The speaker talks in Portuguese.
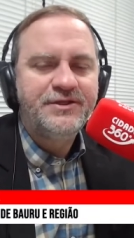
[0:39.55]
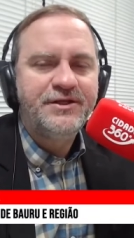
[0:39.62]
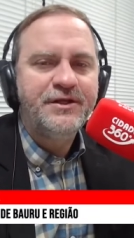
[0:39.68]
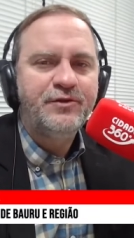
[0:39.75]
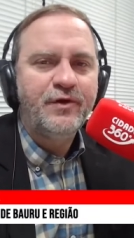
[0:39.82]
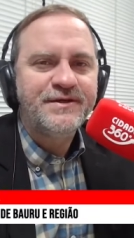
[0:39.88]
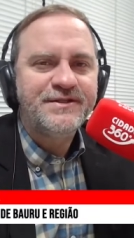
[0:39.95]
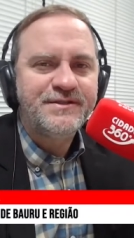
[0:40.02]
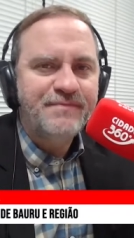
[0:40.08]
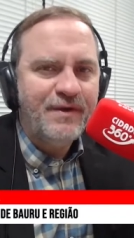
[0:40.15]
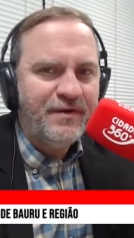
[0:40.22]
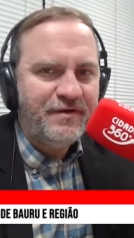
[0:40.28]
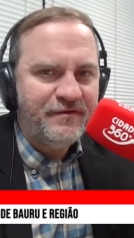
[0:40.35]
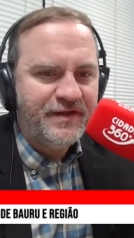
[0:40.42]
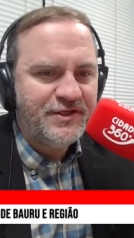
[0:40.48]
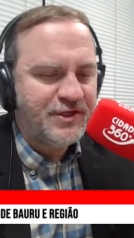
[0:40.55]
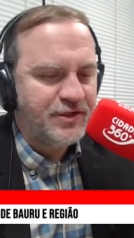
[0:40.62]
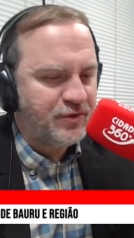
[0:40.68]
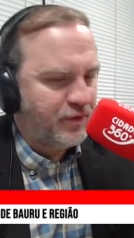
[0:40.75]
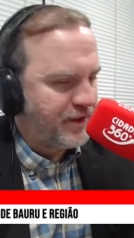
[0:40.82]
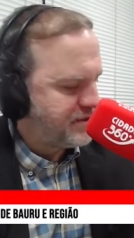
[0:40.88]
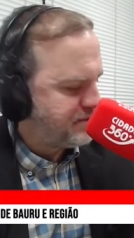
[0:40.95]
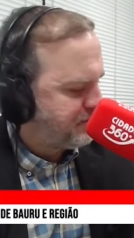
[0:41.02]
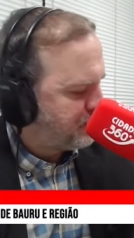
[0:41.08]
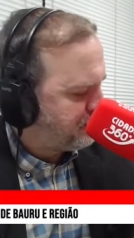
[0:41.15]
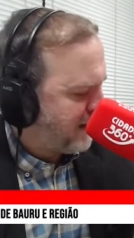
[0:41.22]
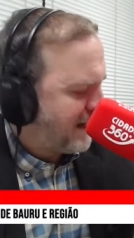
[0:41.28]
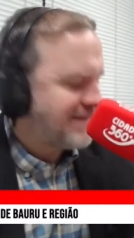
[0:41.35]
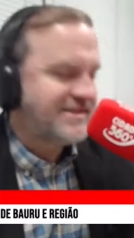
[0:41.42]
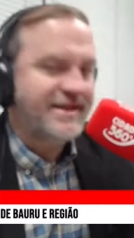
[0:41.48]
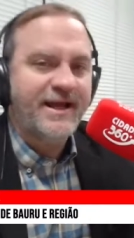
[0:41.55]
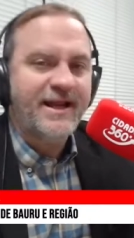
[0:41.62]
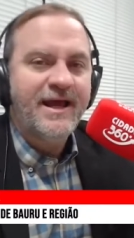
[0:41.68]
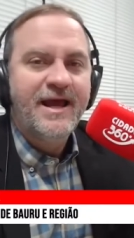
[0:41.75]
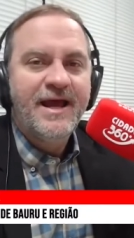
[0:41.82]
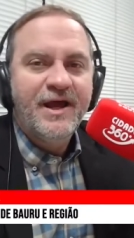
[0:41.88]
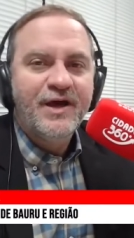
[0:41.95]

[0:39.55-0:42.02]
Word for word: de 2022. Muito prazer.